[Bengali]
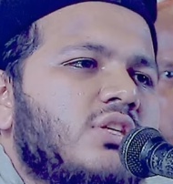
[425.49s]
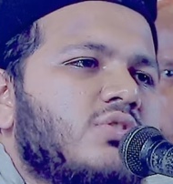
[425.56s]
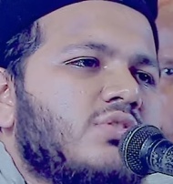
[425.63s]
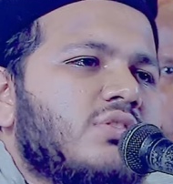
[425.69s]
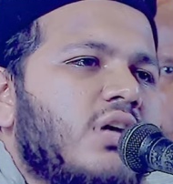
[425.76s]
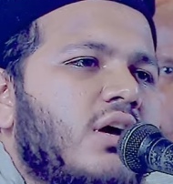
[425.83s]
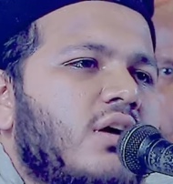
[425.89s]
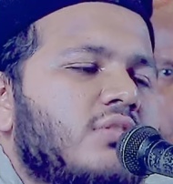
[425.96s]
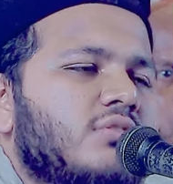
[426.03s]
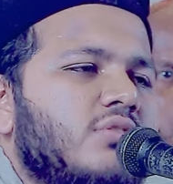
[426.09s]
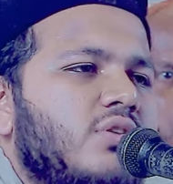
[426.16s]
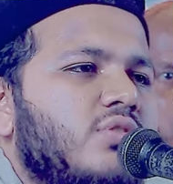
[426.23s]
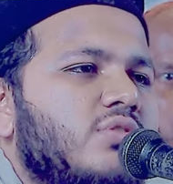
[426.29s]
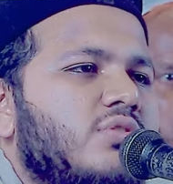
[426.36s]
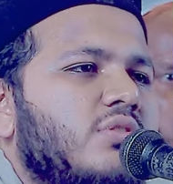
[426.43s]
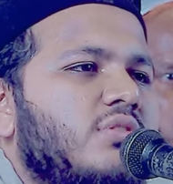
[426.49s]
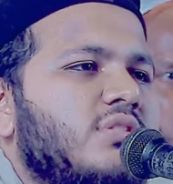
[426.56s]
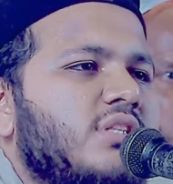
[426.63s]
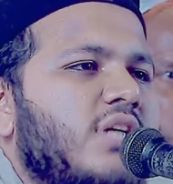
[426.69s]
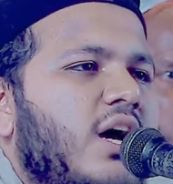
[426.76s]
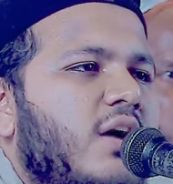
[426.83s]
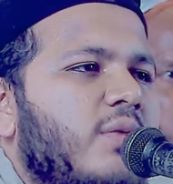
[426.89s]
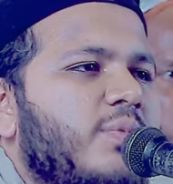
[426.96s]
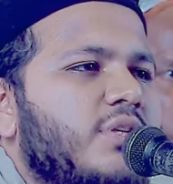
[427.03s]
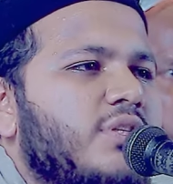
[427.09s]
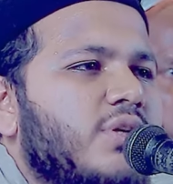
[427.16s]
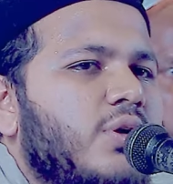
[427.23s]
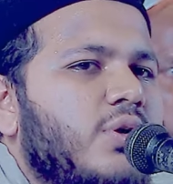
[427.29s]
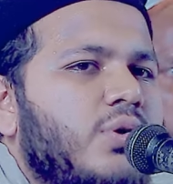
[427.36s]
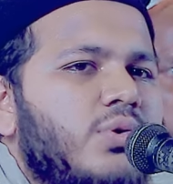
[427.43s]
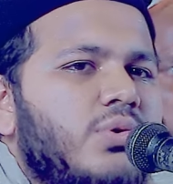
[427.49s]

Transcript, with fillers: যত যতজন সাহাবি ছিল